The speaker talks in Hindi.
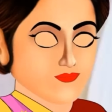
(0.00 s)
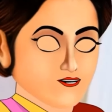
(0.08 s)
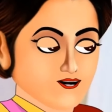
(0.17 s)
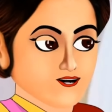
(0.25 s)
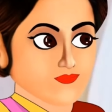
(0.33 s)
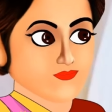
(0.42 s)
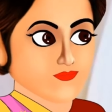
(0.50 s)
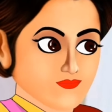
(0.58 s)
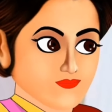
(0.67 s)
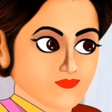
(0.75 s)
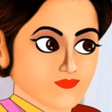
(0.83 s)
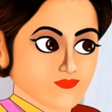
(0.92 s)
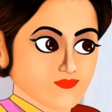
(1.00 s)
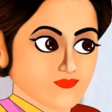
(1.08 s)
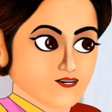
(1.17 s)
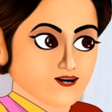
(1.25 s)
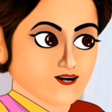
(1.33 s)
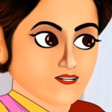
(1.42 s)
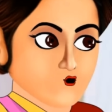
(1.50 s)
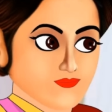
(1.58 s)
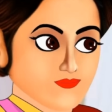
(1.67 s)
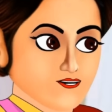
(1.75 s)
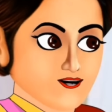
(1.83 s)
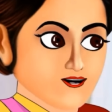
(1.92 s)
नीतू तुम्हारे
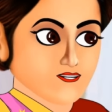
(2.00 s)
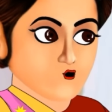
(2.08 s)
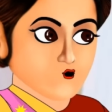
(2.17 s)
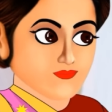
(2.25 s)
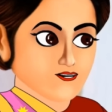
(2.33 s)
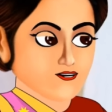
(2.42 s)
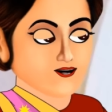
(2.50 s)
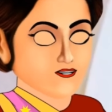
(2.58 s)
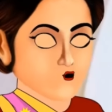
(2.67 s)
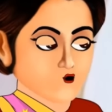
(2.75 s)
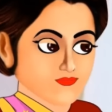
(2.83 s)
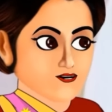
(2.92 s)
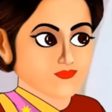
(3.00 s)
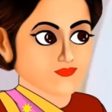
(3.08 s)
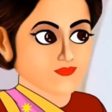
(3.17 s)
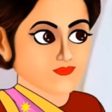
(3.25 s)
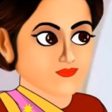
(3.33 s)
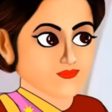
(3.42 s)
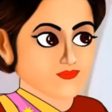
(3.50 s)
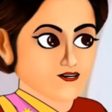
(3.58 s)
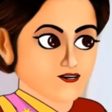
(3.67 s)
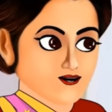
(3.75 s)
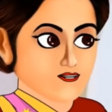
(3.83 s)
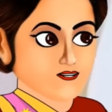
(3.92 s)
दांत में इतने कीड़े लग रहे हैं
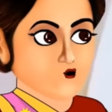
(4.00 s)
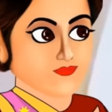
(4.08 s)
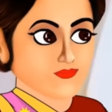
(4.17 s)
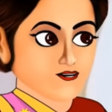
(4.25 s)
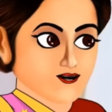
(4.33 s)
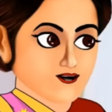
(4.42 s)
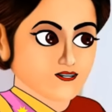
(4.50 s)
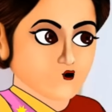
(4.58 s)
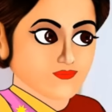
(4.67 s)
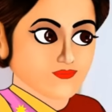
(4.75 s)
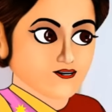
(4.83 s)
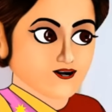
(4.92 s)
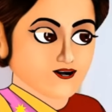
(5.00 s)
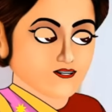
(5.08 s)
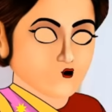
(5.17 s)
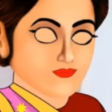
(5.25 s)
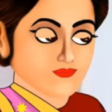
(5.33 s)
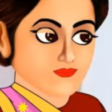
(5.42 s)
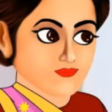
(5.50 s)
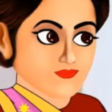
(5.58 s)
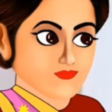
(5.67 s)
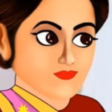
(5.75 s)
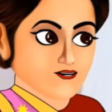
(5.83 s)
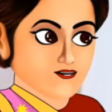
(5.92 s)
तुम्हें अब टॉफी नहीं खानी चाहिए
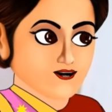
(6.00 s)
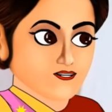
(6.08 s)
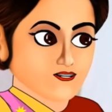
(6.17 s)
कुछ